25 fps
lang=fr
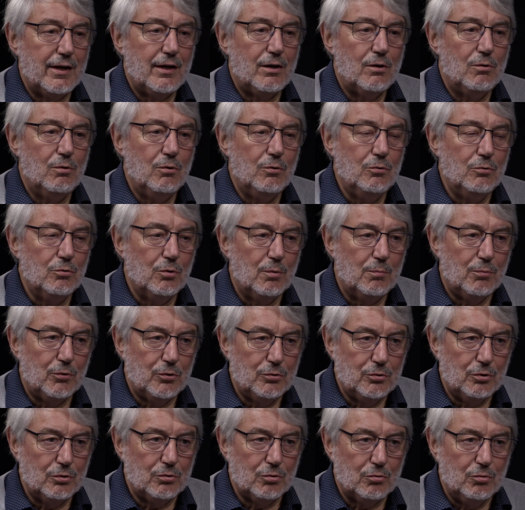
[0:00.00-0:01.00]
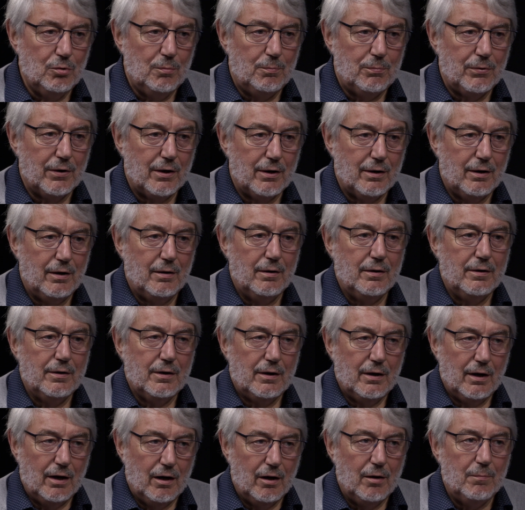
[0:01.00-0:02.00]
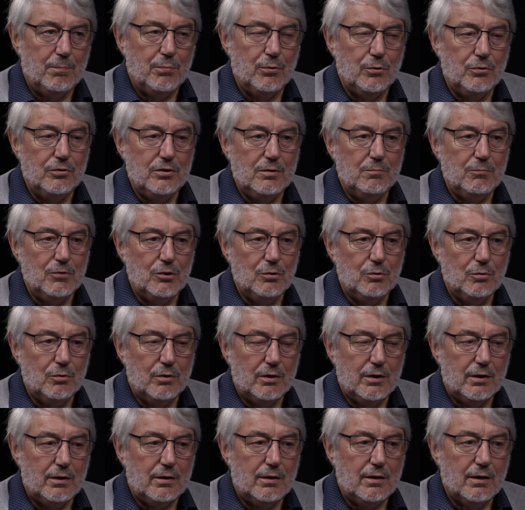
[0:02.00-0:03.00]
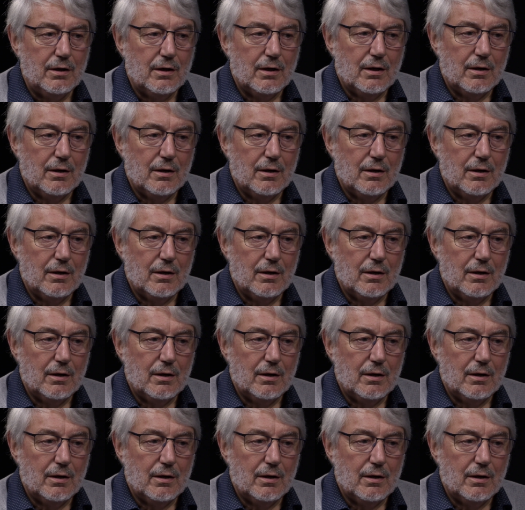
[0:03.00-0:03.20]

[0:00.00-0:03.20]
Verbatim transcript: que le nombre de troupes a un peu diminué,